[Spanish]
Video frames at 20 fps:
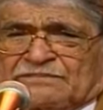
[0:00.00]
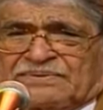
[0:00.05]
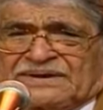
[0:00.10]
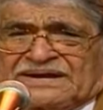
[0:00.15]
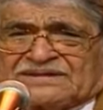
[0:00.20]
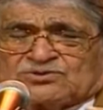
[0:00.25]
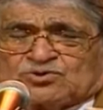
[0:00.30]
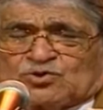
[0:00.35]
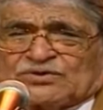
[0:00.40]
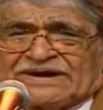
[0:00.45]

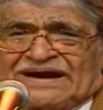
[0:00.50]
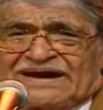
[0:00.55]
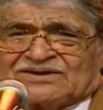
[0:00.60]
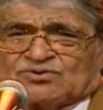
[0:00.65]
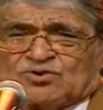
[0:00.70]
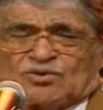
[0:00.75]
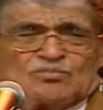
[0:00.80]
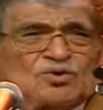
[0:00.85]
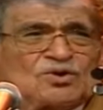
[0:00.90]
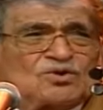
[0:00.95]
para tocar
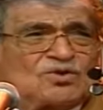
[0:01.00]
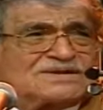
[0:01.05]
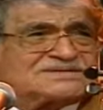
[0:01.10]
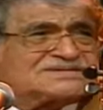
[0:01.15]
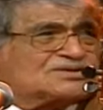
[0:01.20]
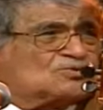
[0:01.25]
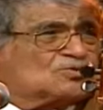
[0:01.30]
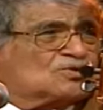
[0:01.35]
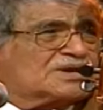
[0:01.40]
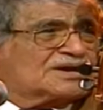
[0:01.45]
como lo
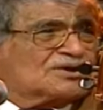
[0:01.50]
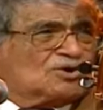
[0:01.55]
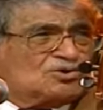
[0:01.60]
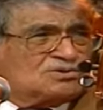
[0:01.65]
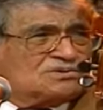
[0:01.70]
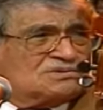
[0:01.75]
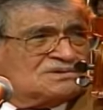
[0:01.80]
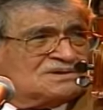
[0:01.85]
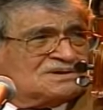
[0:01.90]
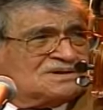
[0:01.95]
hace con
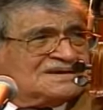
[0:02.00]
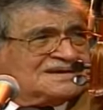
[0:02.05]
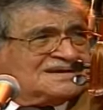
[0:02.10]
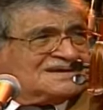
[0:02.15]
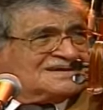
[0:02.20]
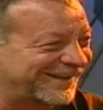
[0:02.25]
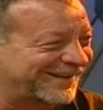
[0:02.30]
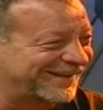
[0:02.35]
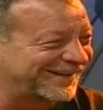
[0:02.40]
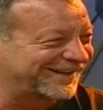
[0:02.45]
León.
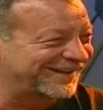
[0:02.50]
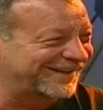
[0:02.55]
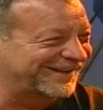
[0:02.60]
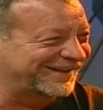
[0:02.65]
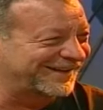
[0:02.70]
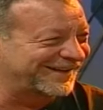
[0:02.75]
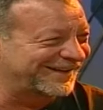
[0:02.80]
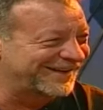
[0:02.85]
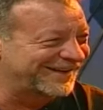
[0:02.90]
van